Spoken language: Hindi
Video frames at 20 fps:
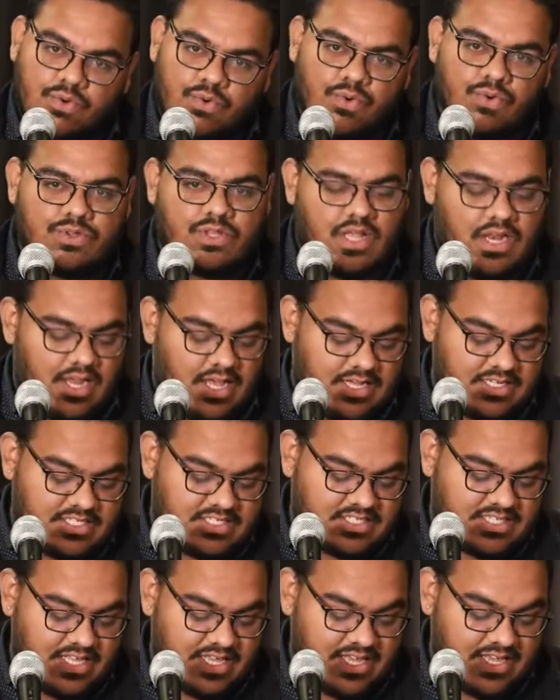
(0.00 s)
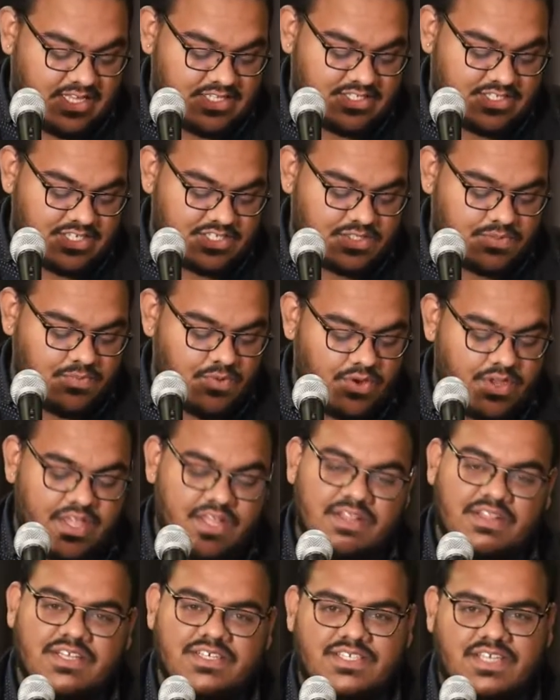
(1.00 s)
रूह तलाशते हैं जिस्मों के
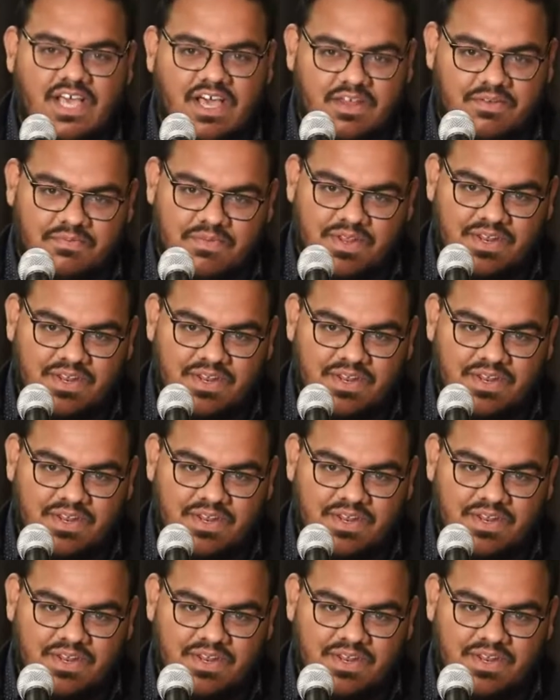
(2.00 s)
इंतज़ार